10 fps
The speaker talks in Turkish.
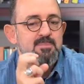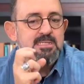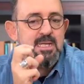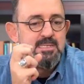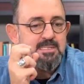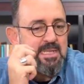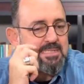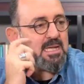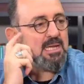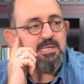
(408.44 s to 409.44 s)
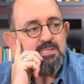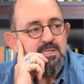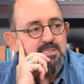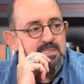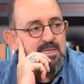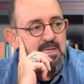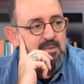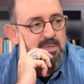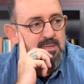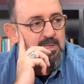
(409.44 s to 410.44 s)
Mesela detayları
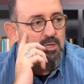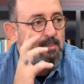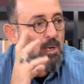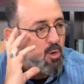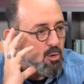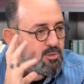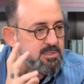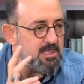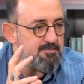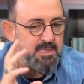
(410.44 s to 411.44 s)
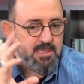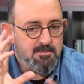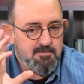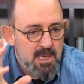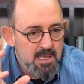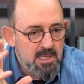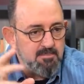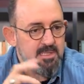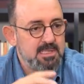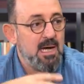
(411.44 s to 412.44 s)
hatırlayamayabiliyor ama konseptleri,
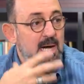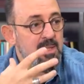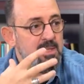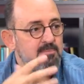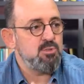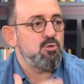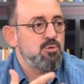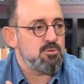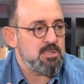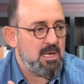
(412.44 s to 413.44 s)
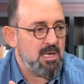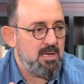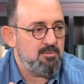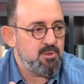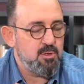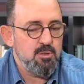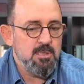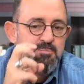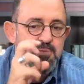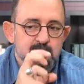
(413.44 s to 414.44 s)
bağlamları, anlamı çok güzel kavrıyor.
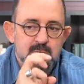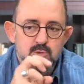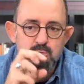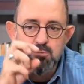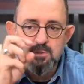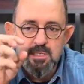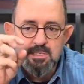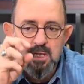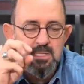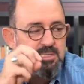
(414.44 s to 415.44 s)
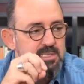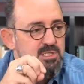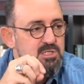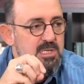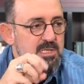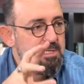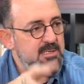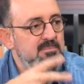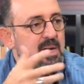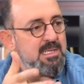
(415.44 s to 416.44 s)
Mesela bir metodun detaylarını,
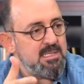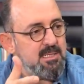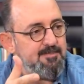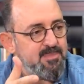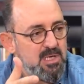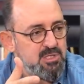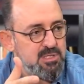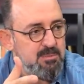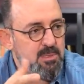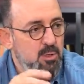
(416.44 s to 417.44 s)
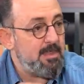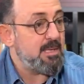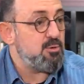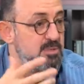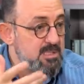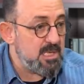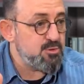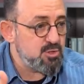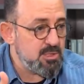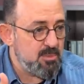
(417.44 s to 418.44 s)
inceliklerini belki kaçırabiliyor. Belki orada daha
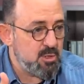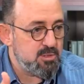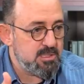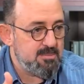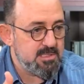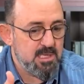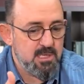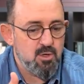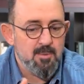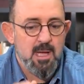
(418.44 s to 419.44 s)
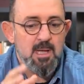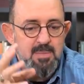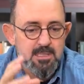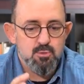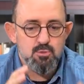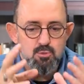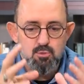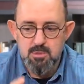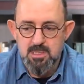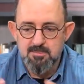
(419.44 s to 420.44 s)
çok çaba göstermesi gerekiyor ama metodun
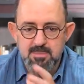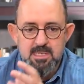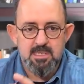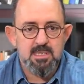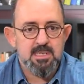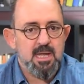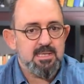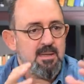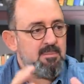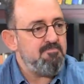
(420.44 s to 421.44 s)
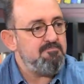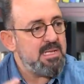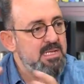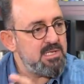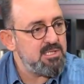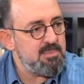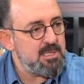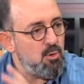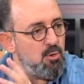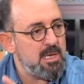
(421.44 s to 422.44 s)
kullanım yerine dair hemen bilgece
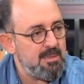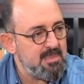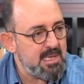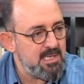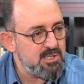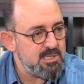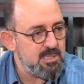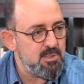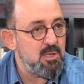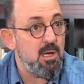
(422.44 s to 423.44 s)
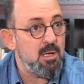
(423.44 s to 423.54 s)
bir öğrenme geliştirebiliyor.